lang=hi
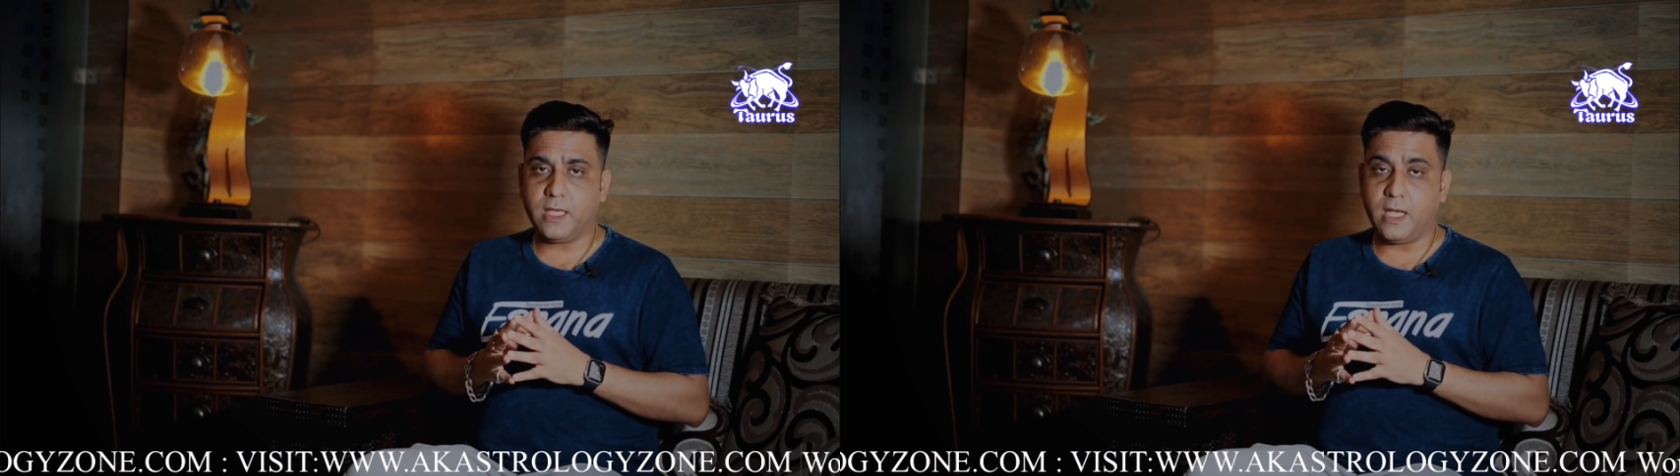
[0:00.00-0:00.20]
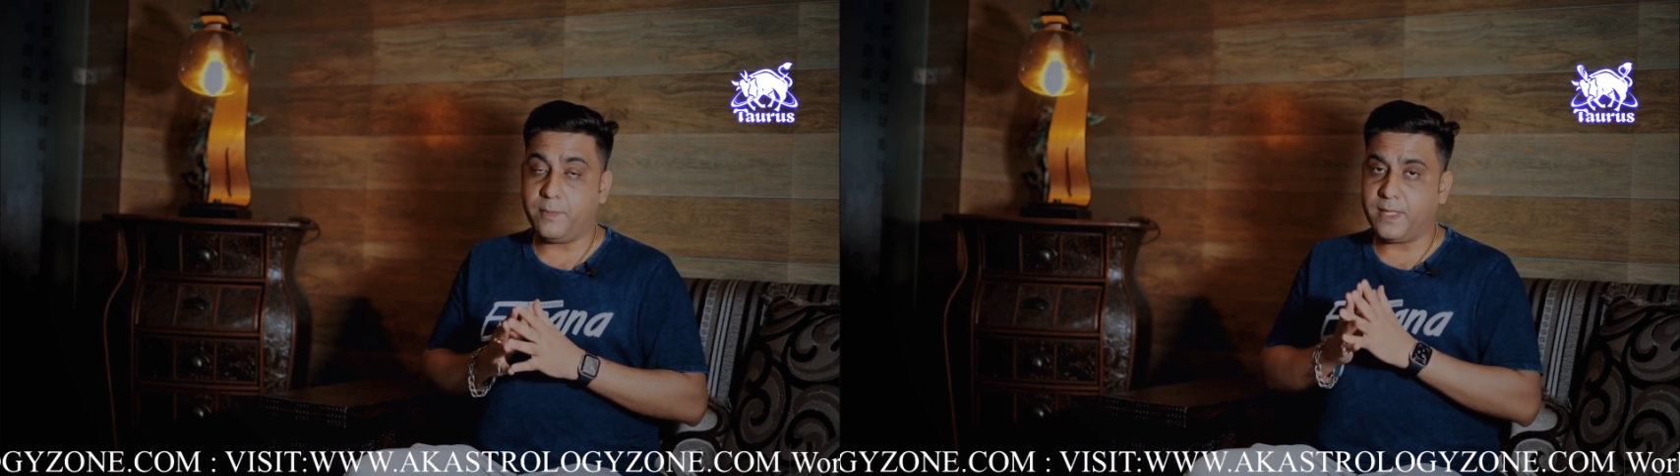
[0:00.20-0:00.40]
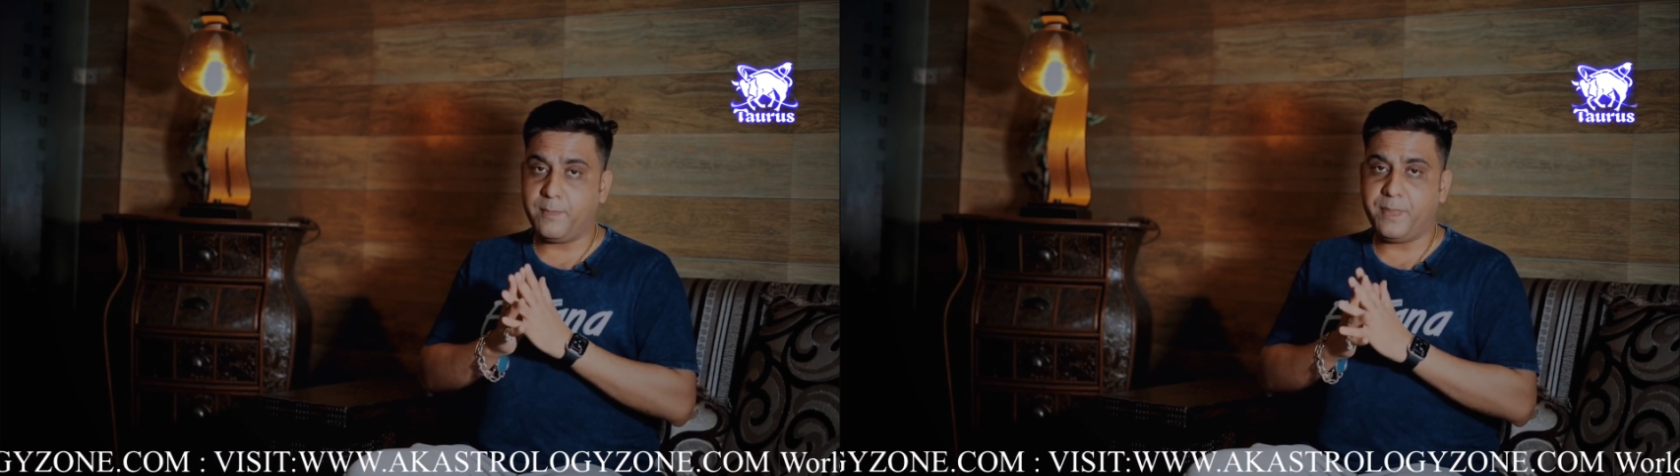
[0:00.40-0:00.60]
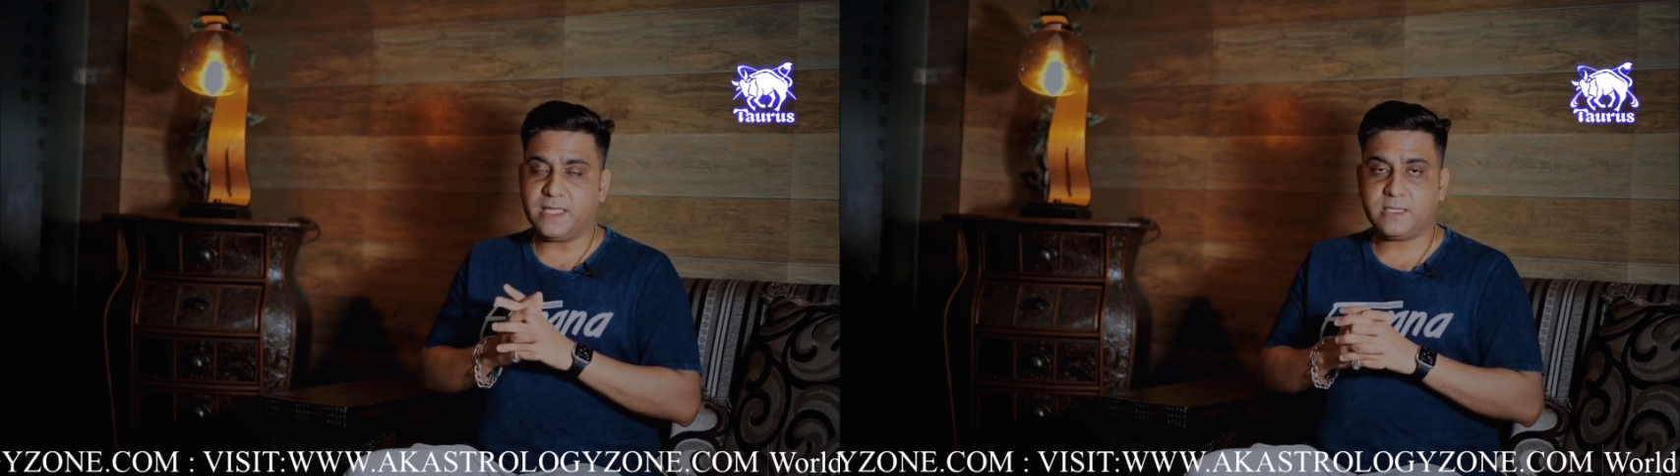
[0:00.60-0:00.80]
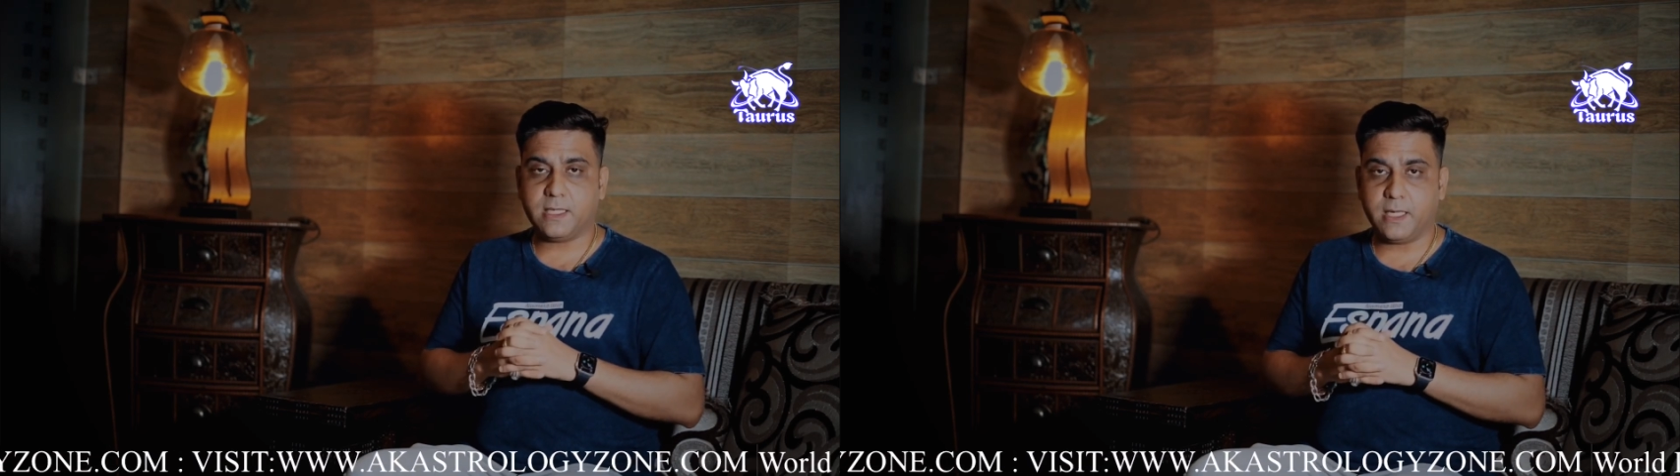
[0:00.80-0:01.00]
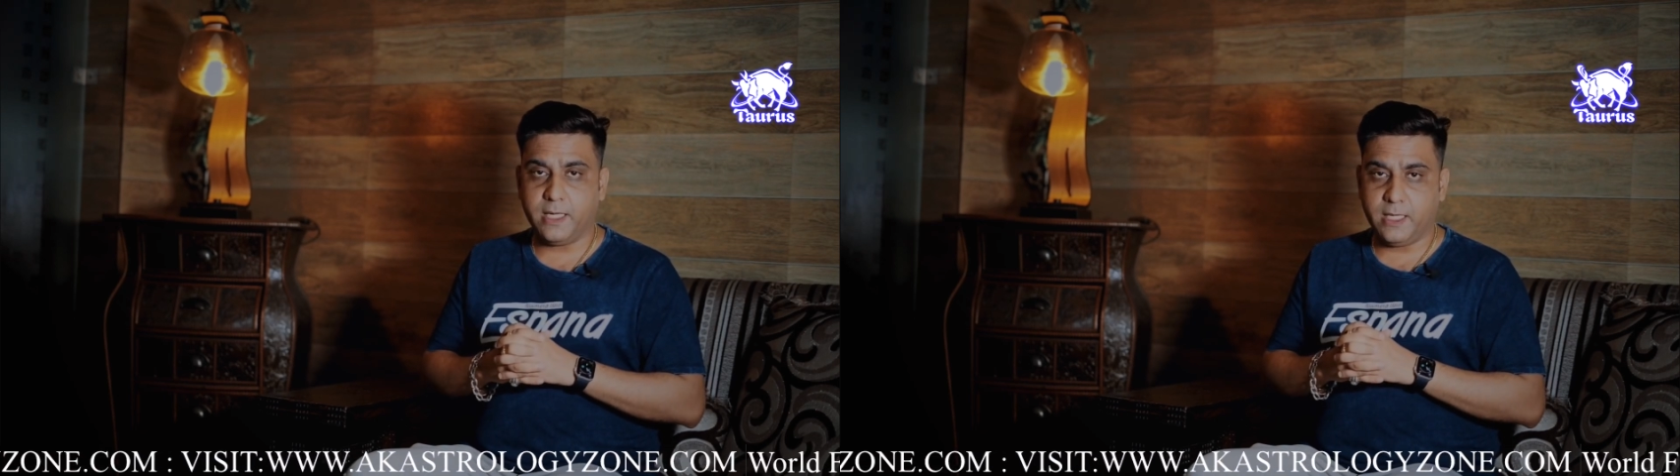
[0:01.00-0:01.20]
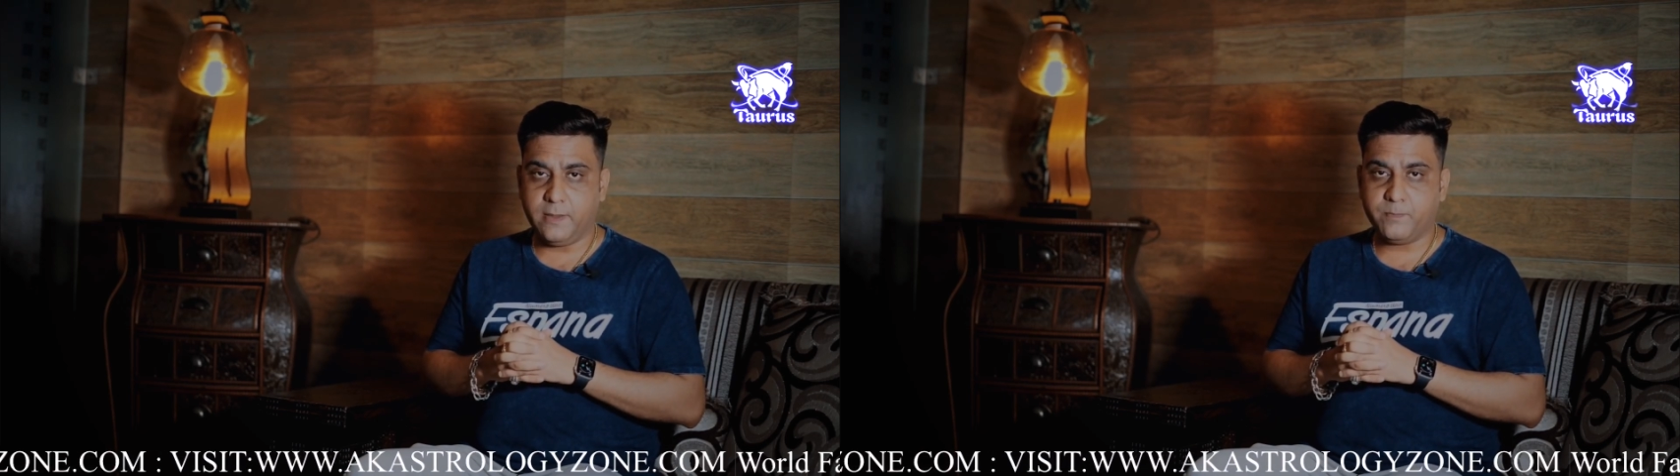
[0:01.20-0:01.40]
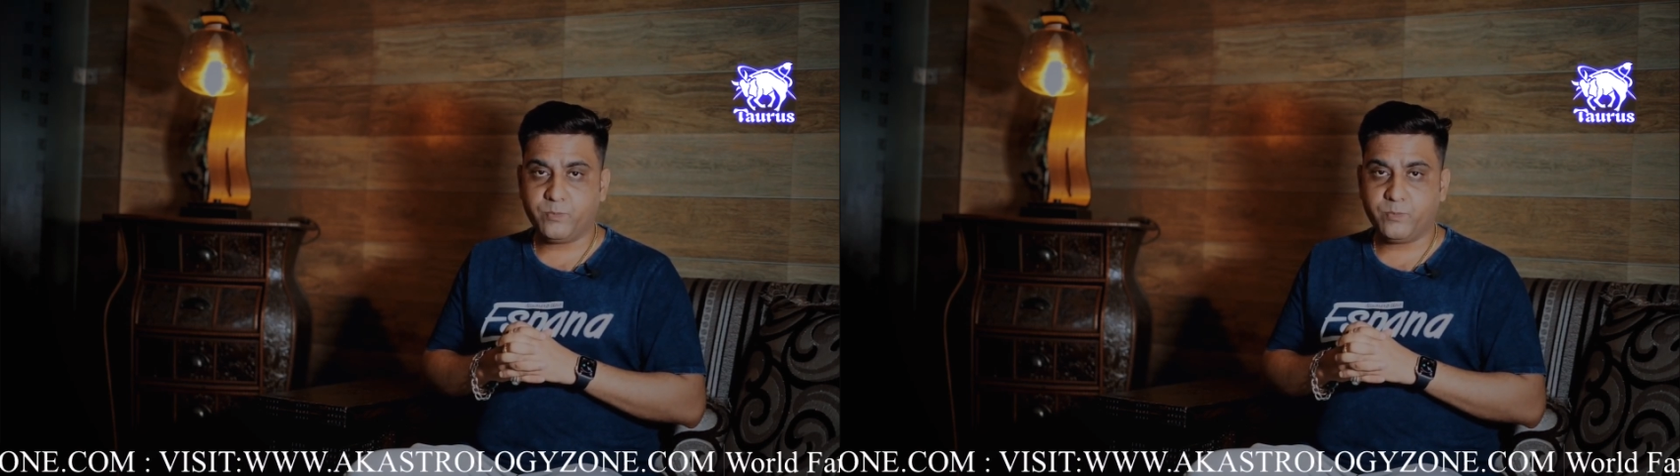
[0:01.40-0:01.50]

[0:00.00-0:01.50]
है अपना बेस्ट करने की